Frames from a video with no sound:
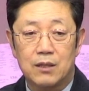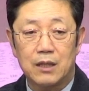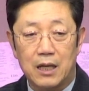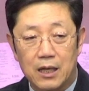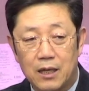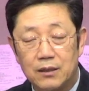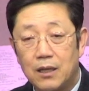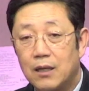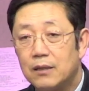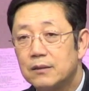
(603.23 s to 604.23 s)
나라가
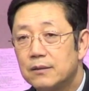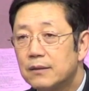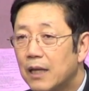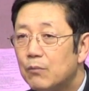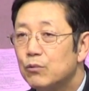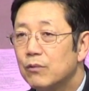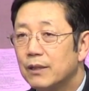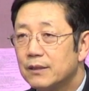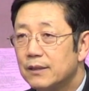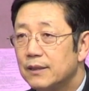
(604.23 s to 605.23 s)
나라, 가뭄과
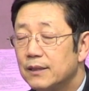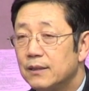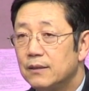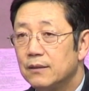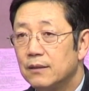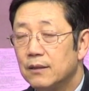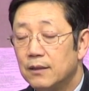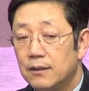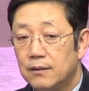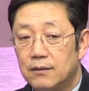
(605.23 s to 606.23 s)
지진,
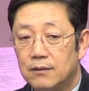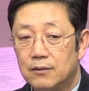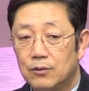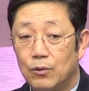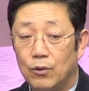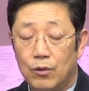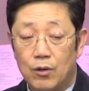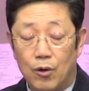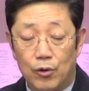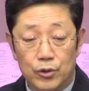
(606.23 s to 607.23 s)
또
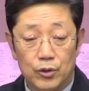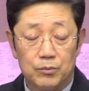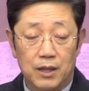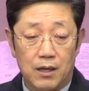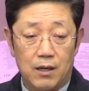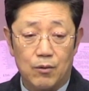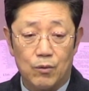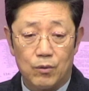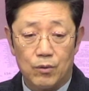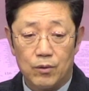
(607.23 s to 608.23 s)
어려움
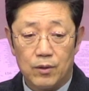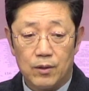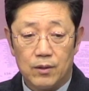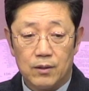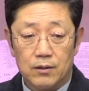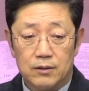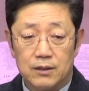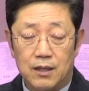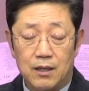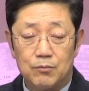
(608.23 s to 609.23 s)
당하고. 근데
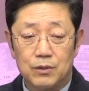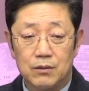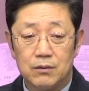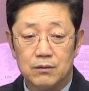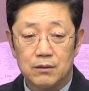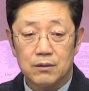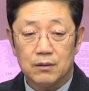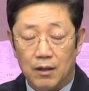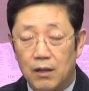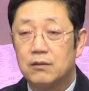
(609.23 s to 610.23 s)
사람들은
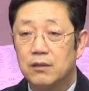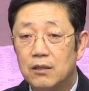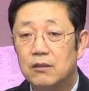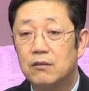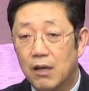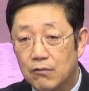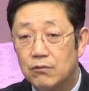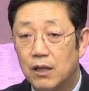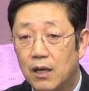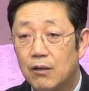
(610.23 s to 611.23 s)
아 그냥
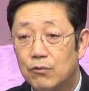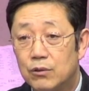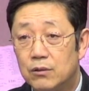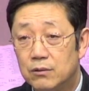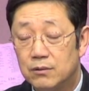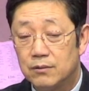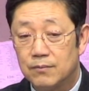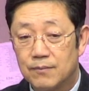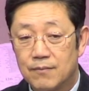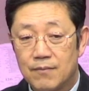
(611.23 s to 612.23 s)
일어났구나 하고는
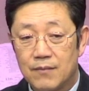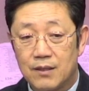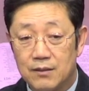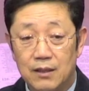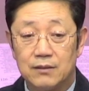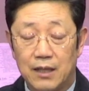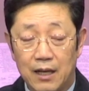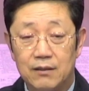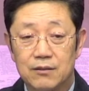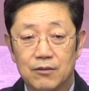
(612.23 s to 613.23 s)
그냥
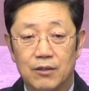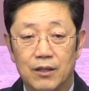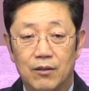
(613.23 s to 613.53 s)
사는 거예요.